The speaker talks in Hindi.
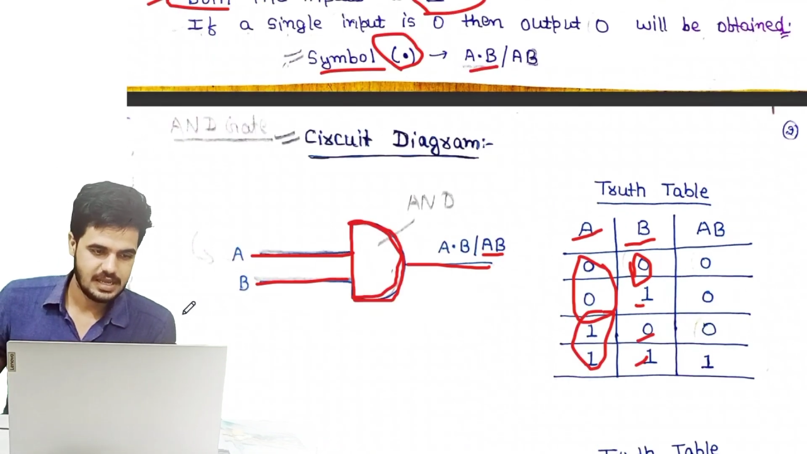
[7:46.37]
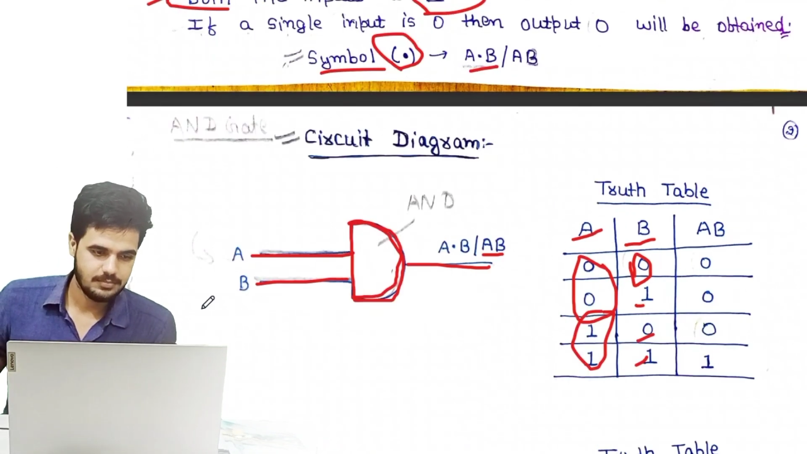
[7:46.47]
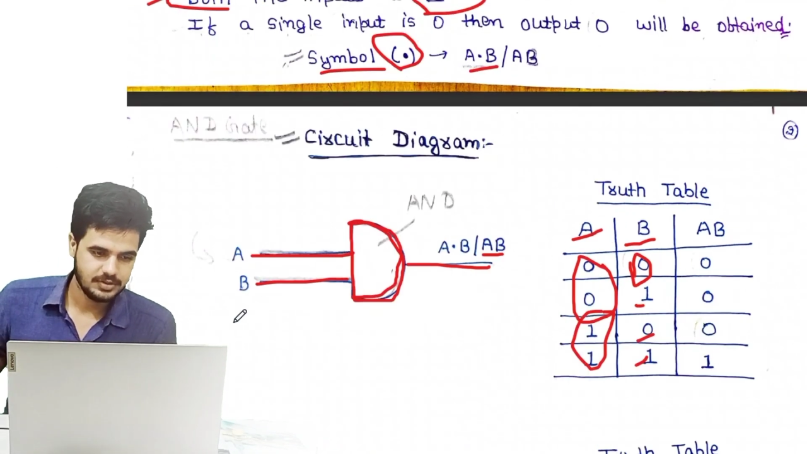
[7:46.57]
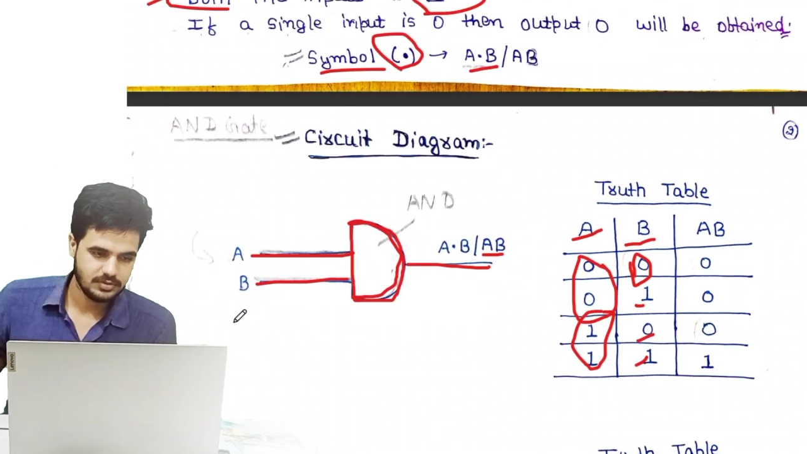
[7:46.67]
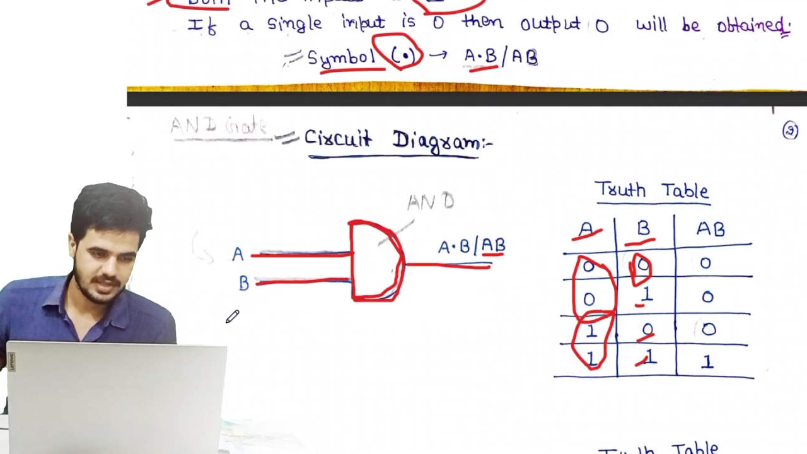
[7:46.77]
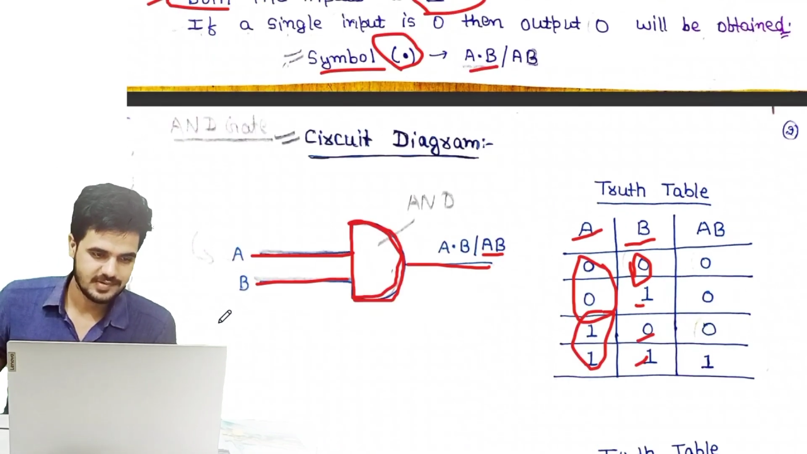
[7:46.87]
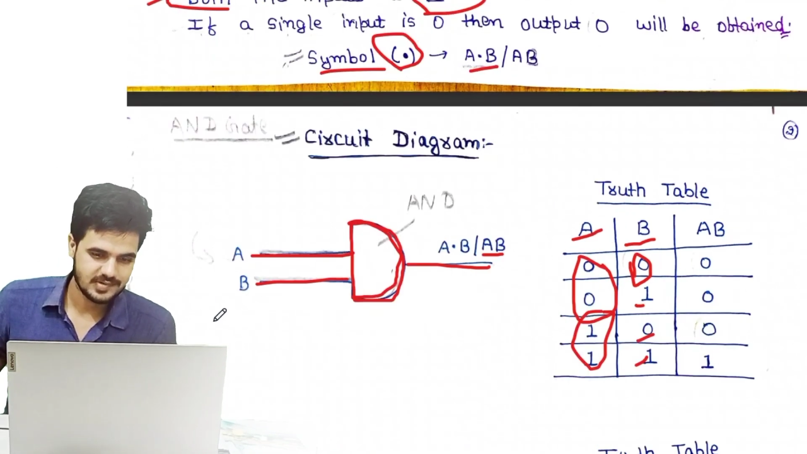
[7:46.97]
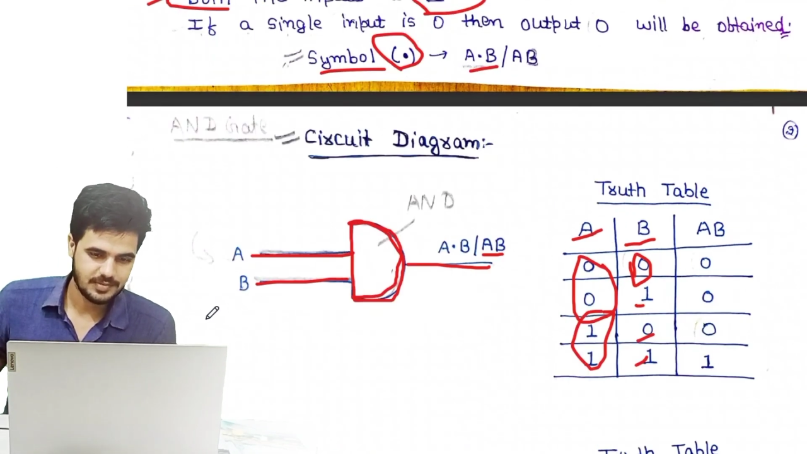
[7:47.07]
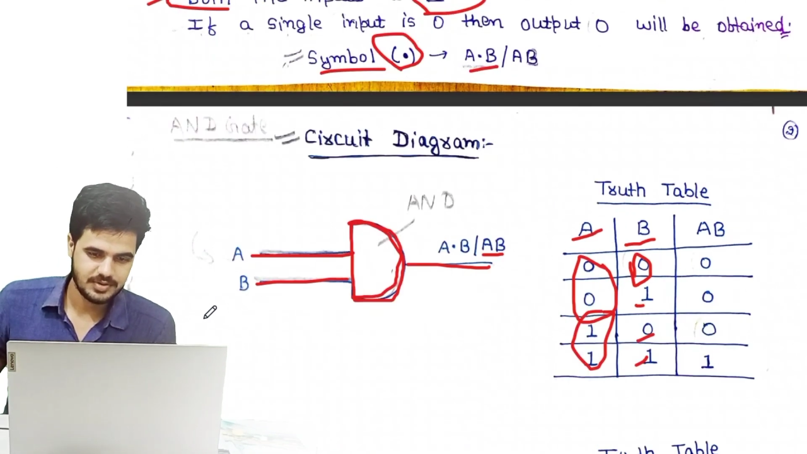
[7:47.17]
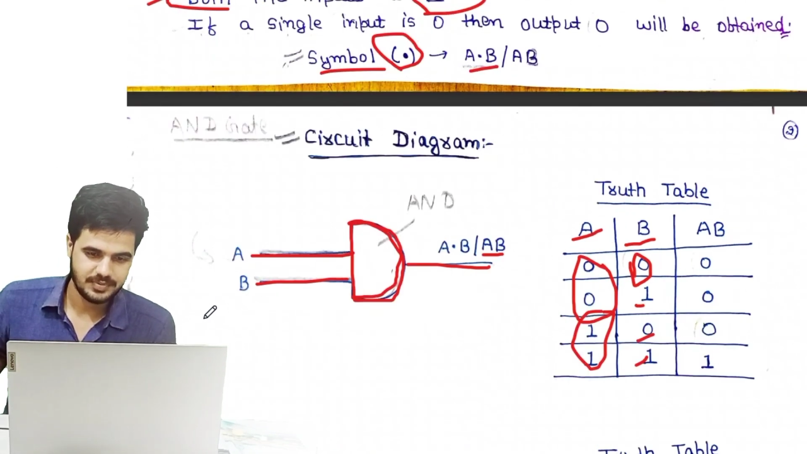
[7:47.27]
या में तो
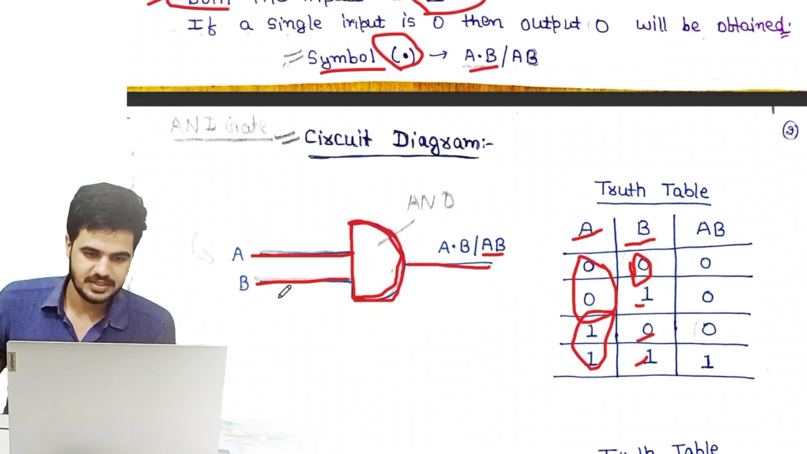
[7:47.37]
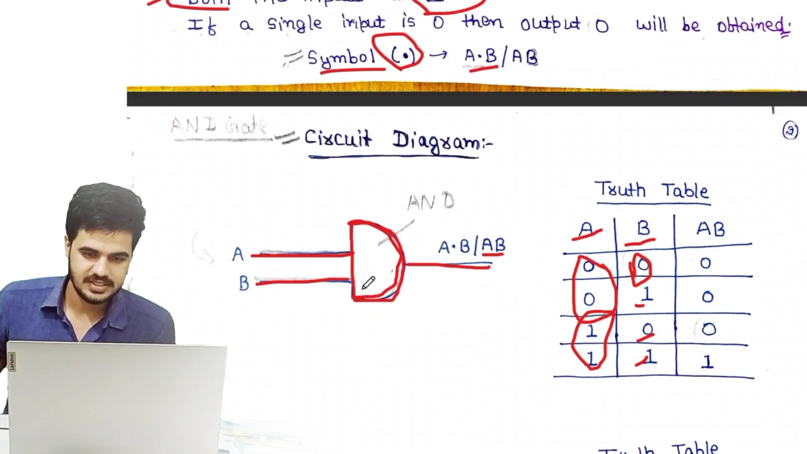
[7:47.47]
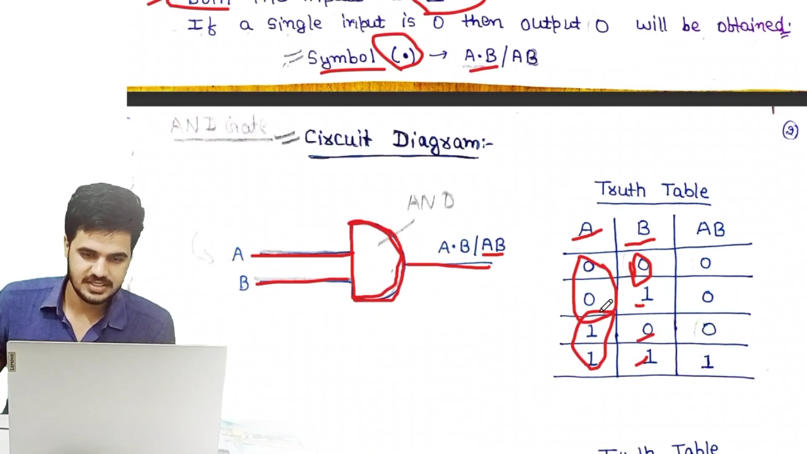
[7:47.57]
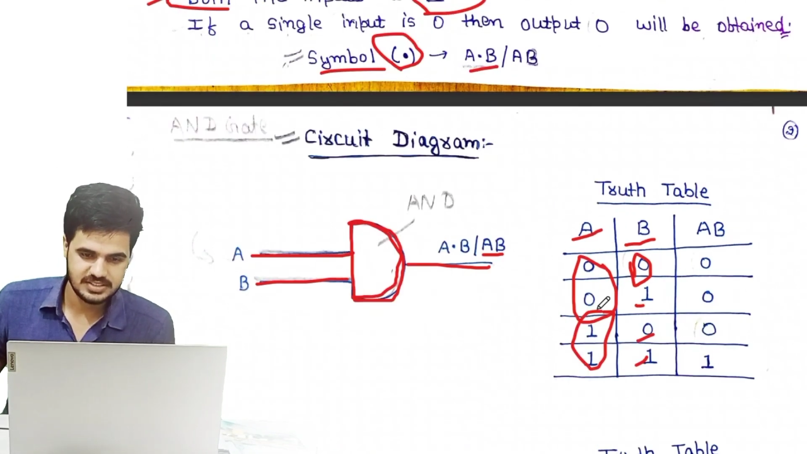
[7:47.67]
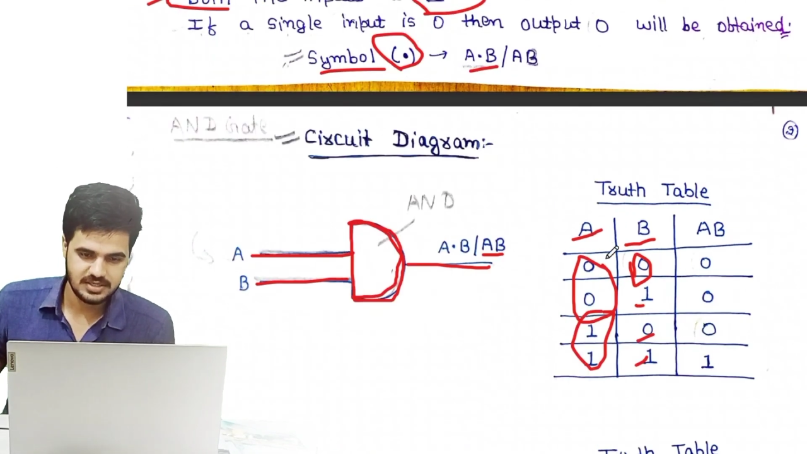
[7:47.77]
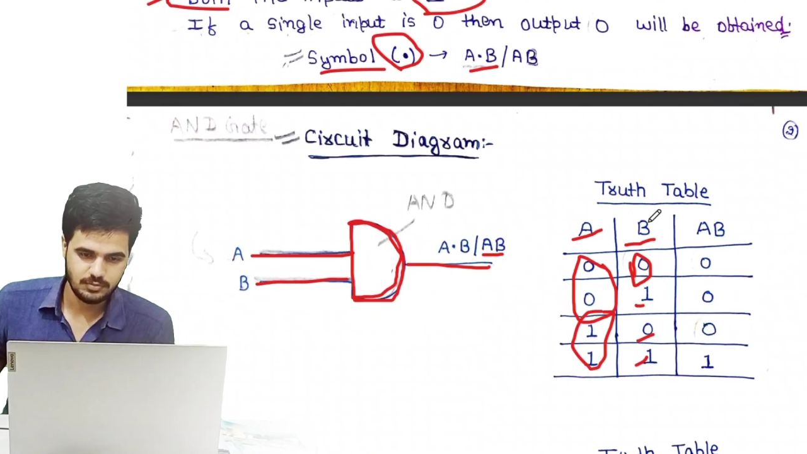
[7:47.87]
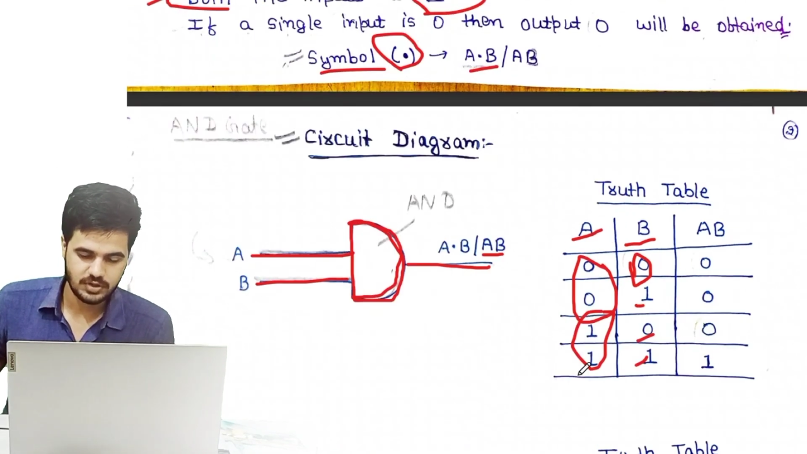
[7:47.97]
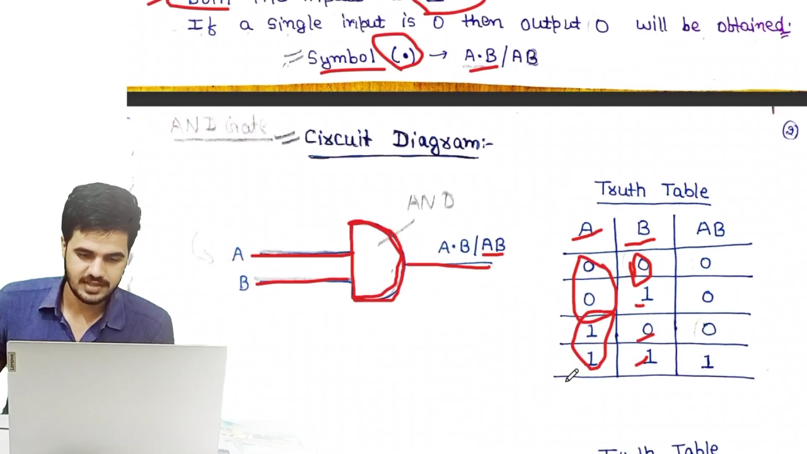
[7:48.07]
कैसे सबसे पहले ये चीज हम लोग